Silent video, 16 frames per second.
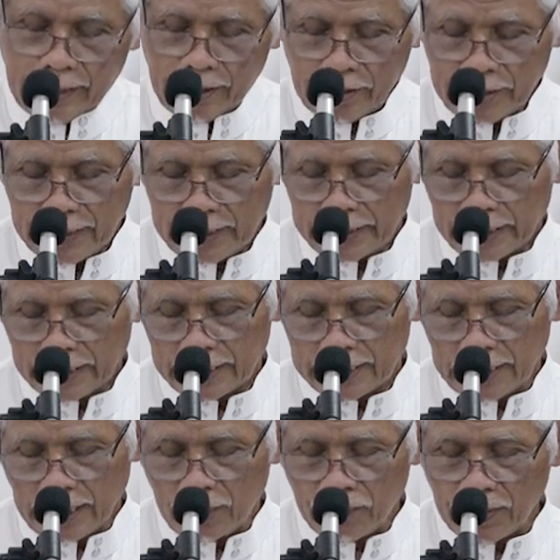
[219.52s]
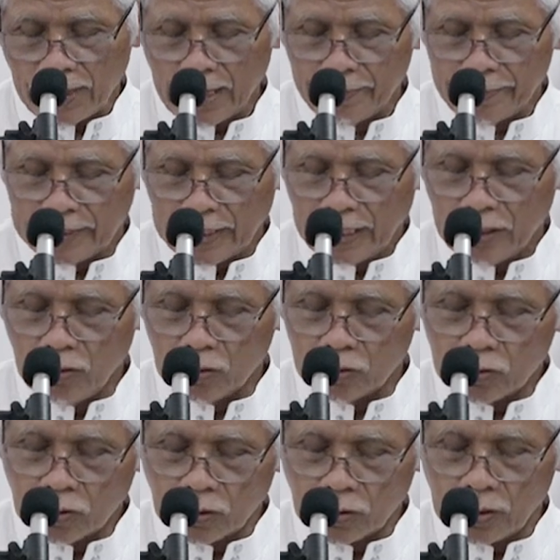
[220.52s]
Allah nyatakan afa amin
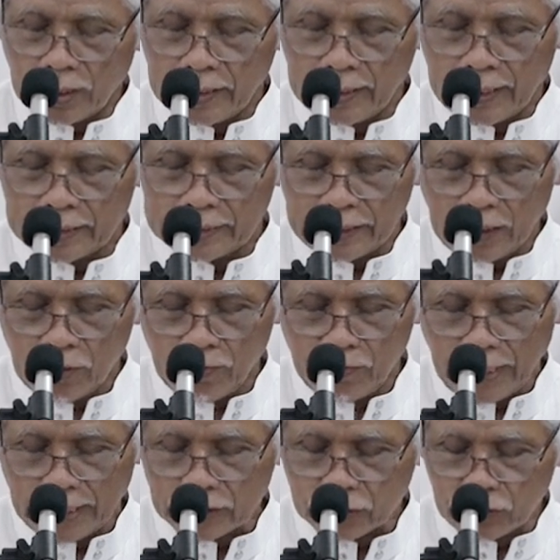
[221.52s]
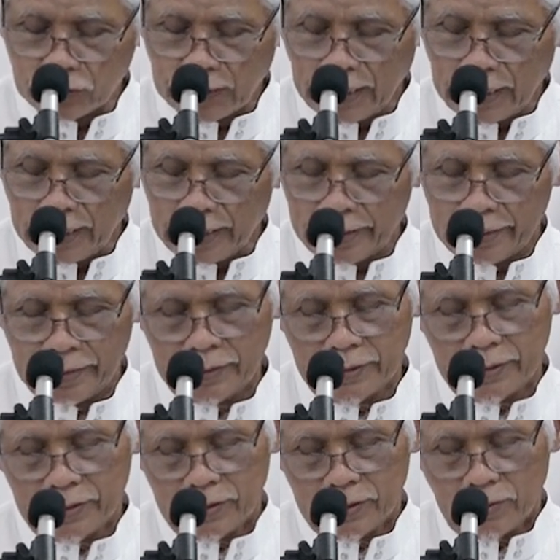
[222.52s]
ahlul qura ayatihum ba'suna
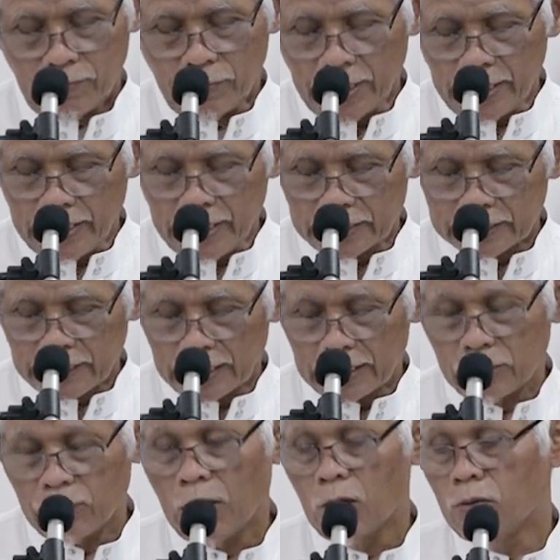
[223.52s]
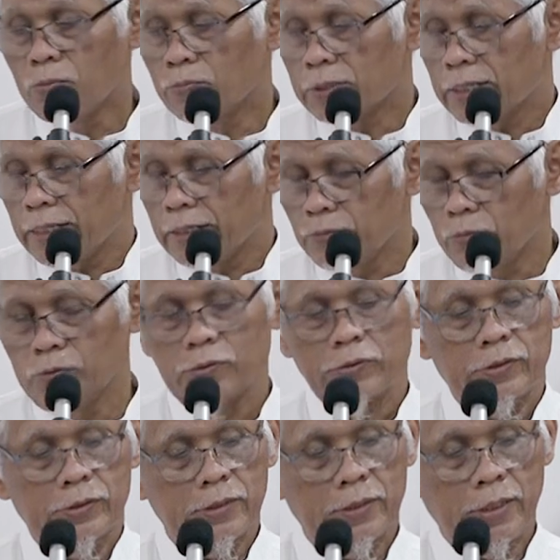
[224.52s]
bayatan wahum
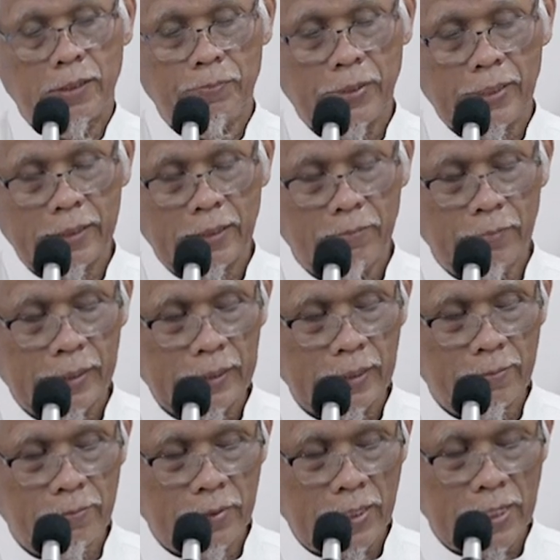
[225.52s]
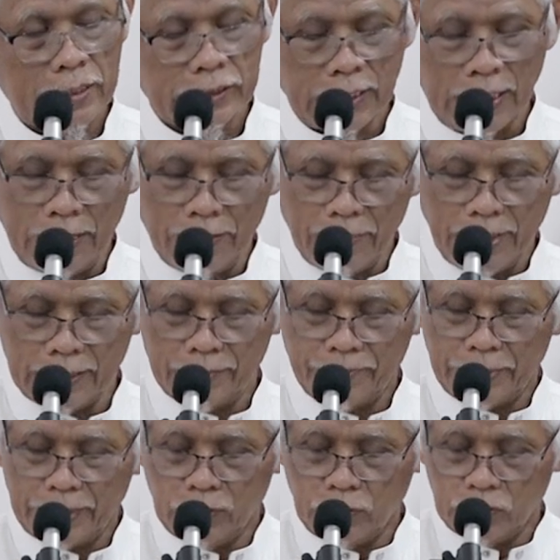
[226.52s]
naimun. Apakah maka merasa
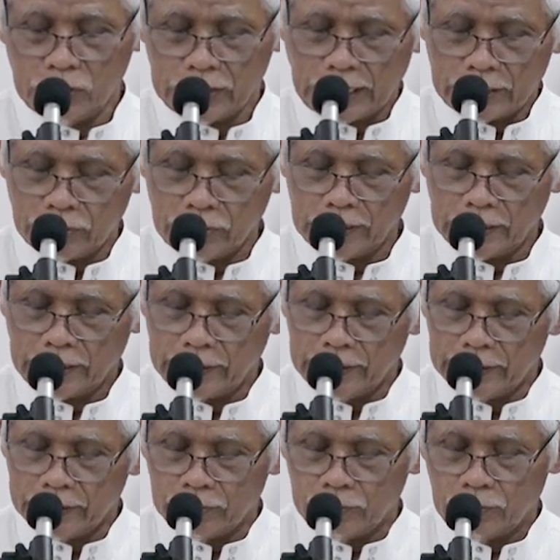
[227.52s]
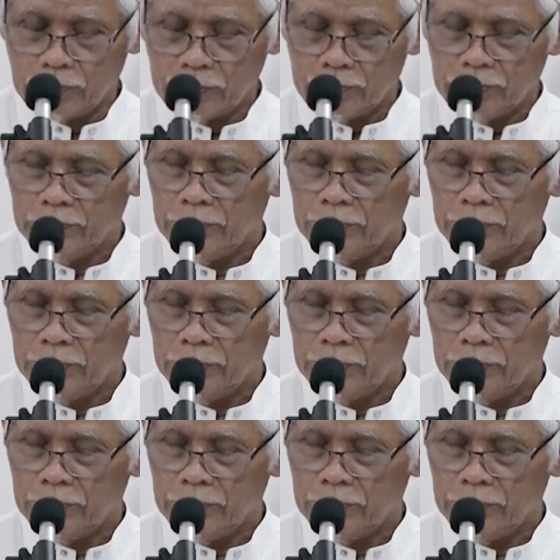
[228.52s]
aman penduduk satu negeri itu